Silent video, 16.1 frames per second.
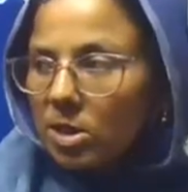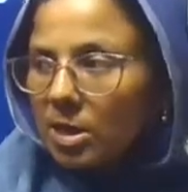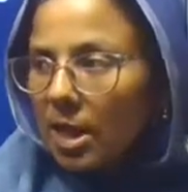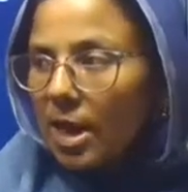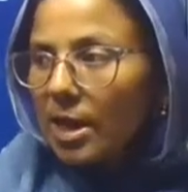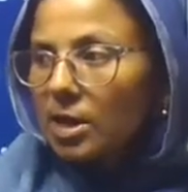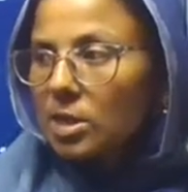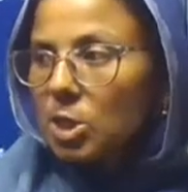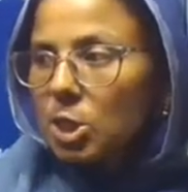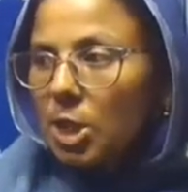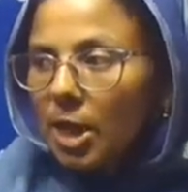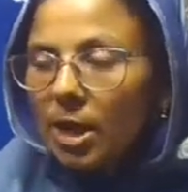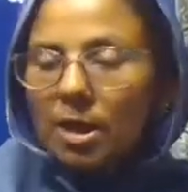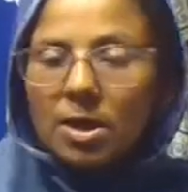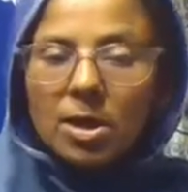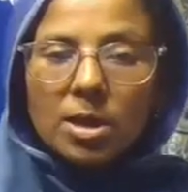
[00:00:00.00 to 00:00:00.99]
ধান যা
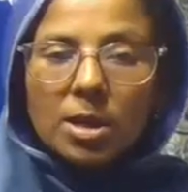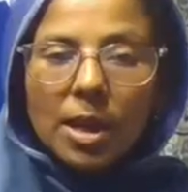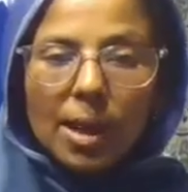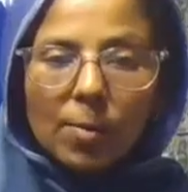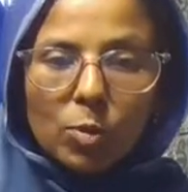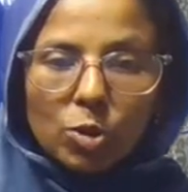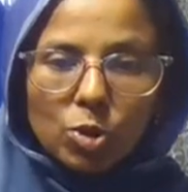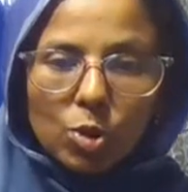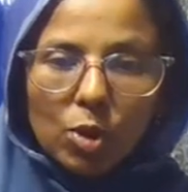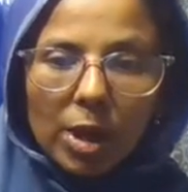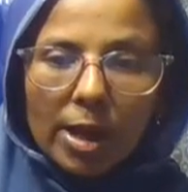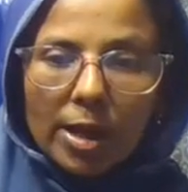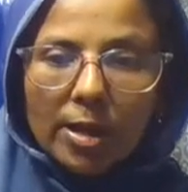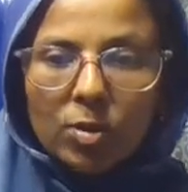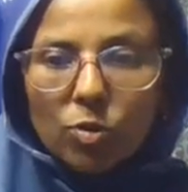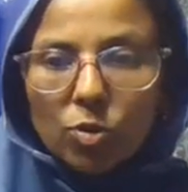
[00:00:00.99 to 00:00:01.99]

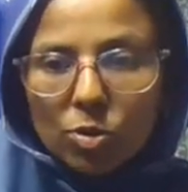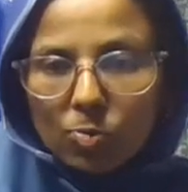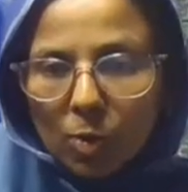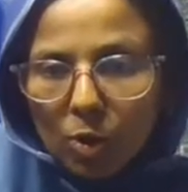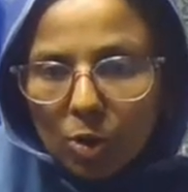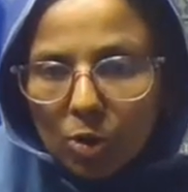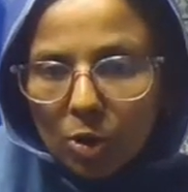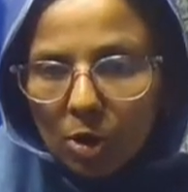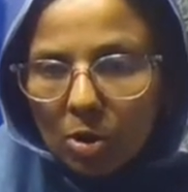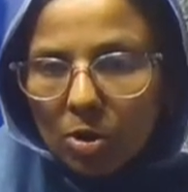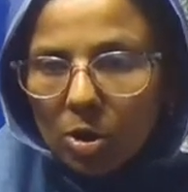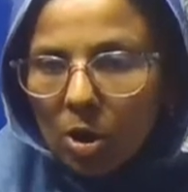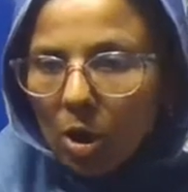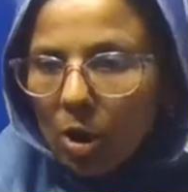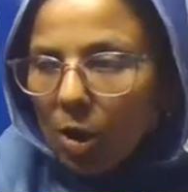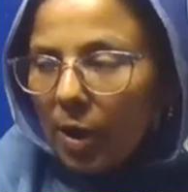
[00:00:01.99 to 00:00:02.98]
হেমন্তকালে উৎপন্ন
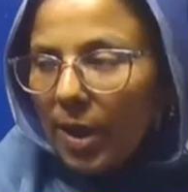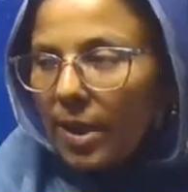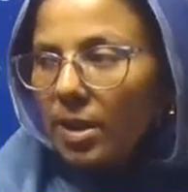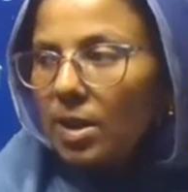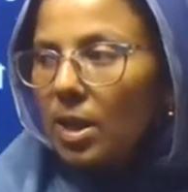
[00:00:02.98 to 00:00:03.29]
হয়